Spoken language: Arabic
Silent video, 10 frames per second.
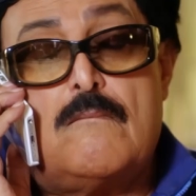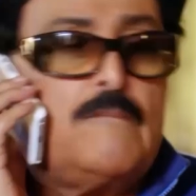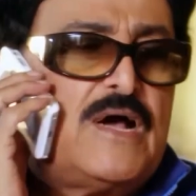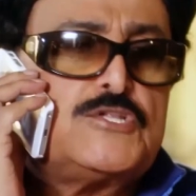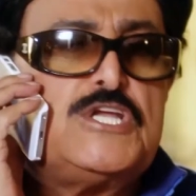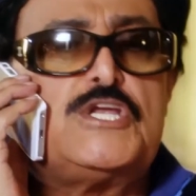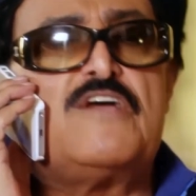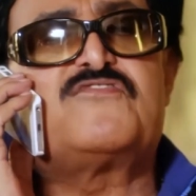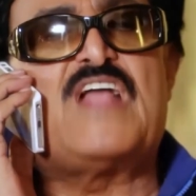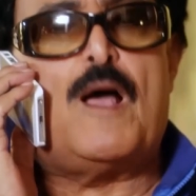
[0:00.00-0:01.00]
ما رضيش
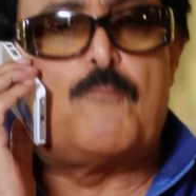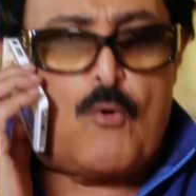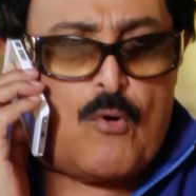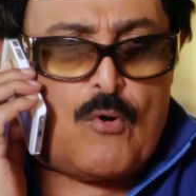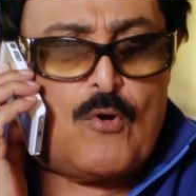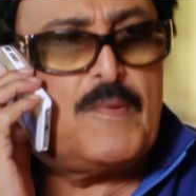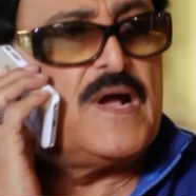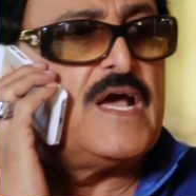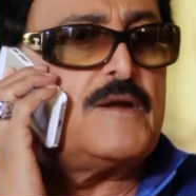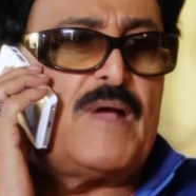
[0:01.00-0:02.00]
يفتح بقه من
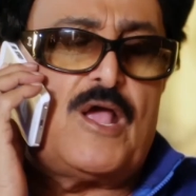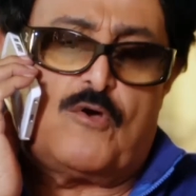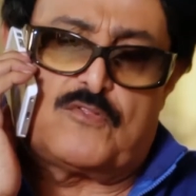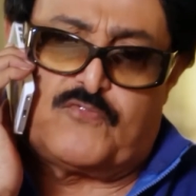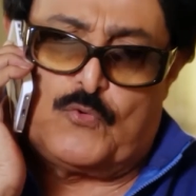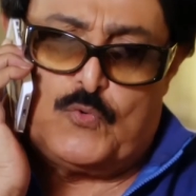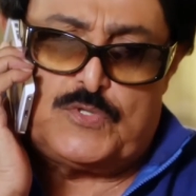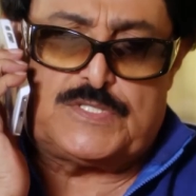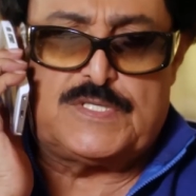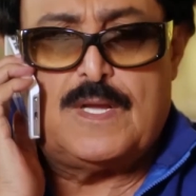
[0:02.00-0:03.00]
غير ما ياخد
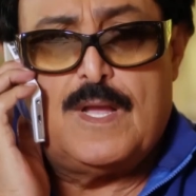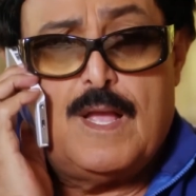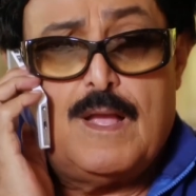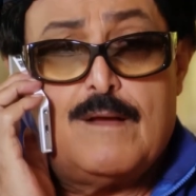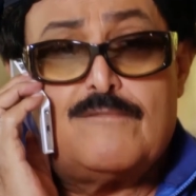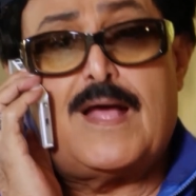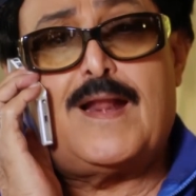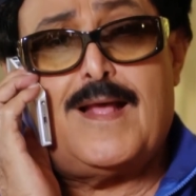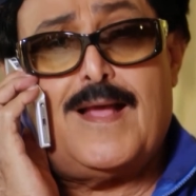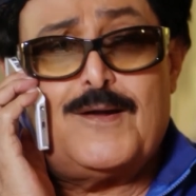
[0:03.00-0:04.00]
فلوس
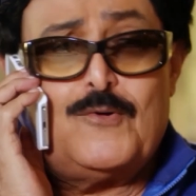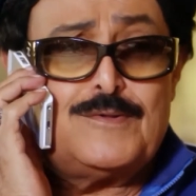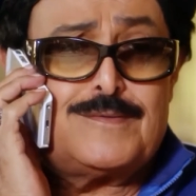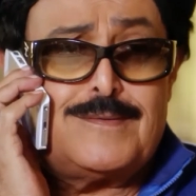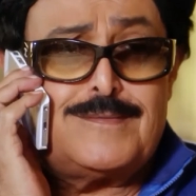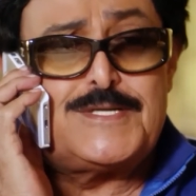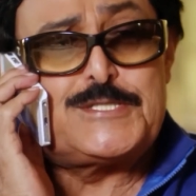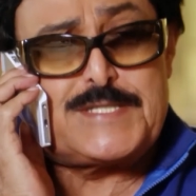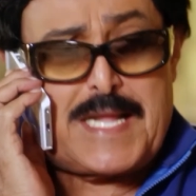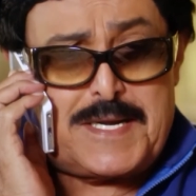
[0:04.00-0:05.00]
فانا يعني قلت
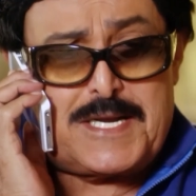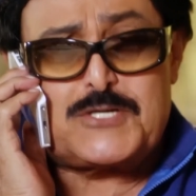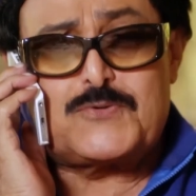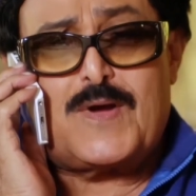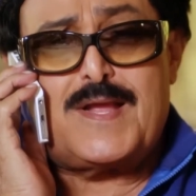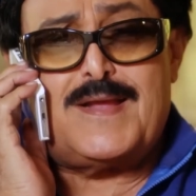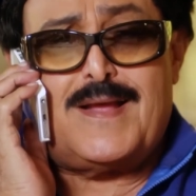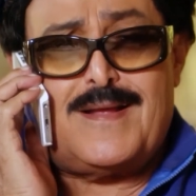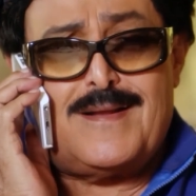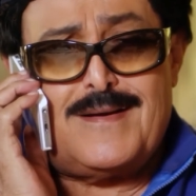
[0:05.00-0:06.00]
نستنى
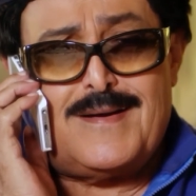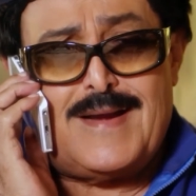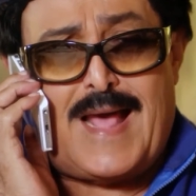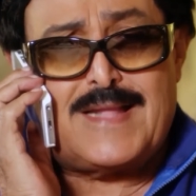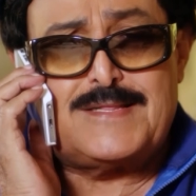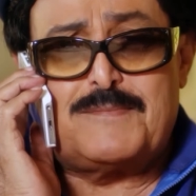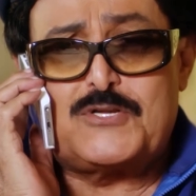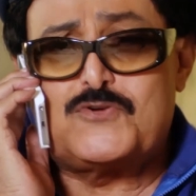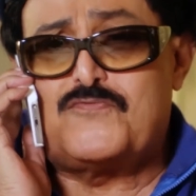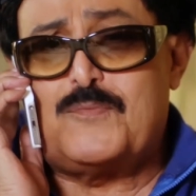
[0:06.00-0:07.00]
شويه لحد ما
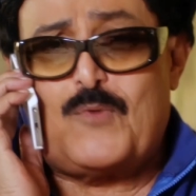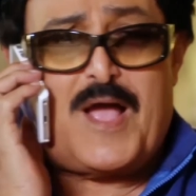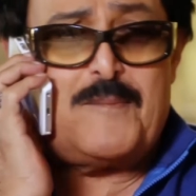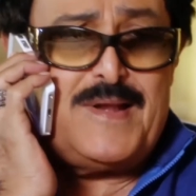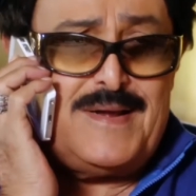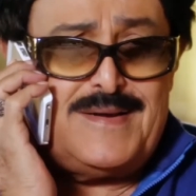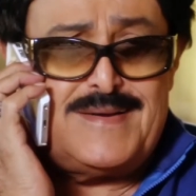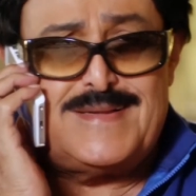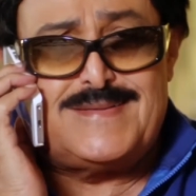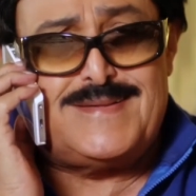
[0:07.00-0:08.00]
نشوف المحامي
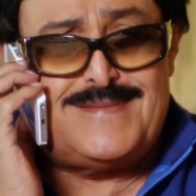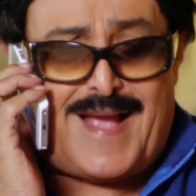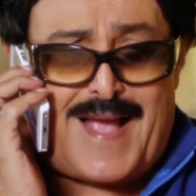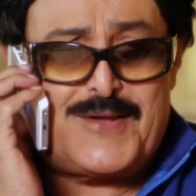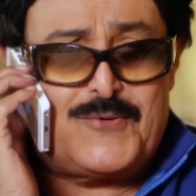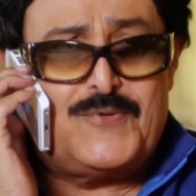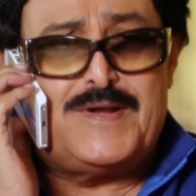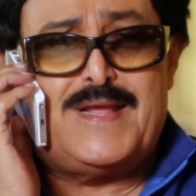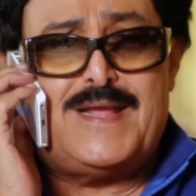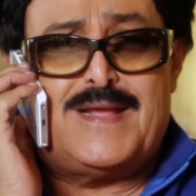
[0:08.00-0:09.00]
الجديد ده هيقول
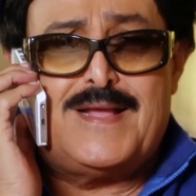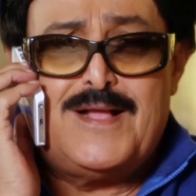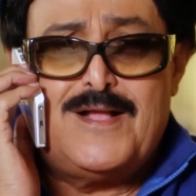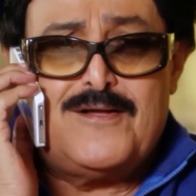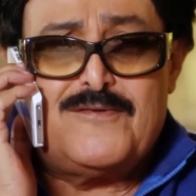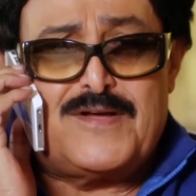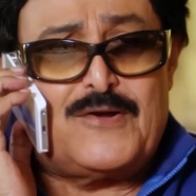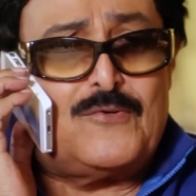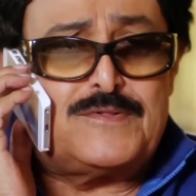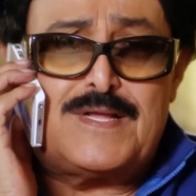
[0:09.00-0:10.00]
ايه
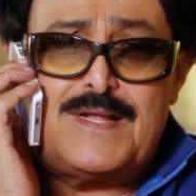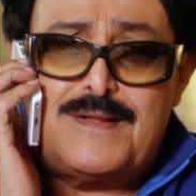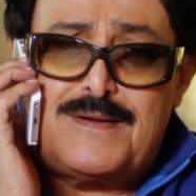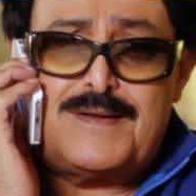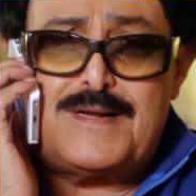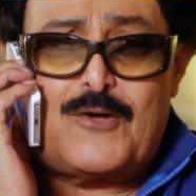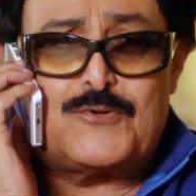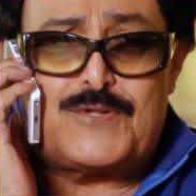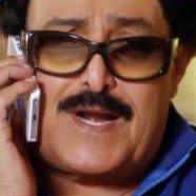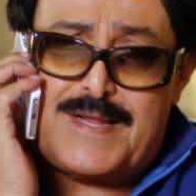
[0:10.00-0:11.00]
فانا قلت
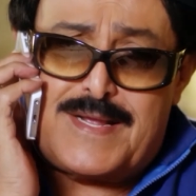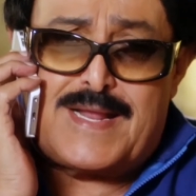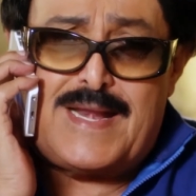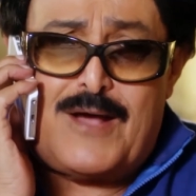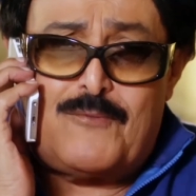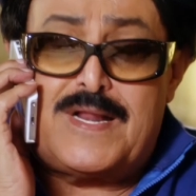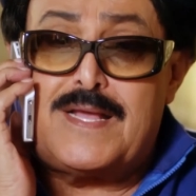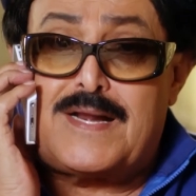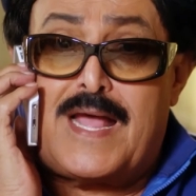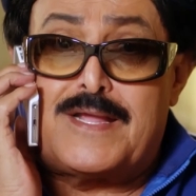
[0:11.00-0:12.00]
ناخد رايك الاول
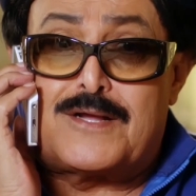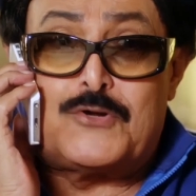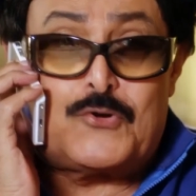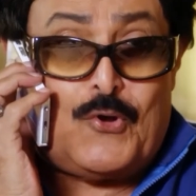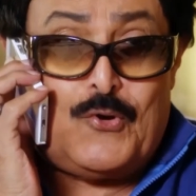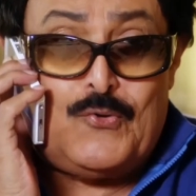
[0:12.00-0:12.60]
ايه رايك نروح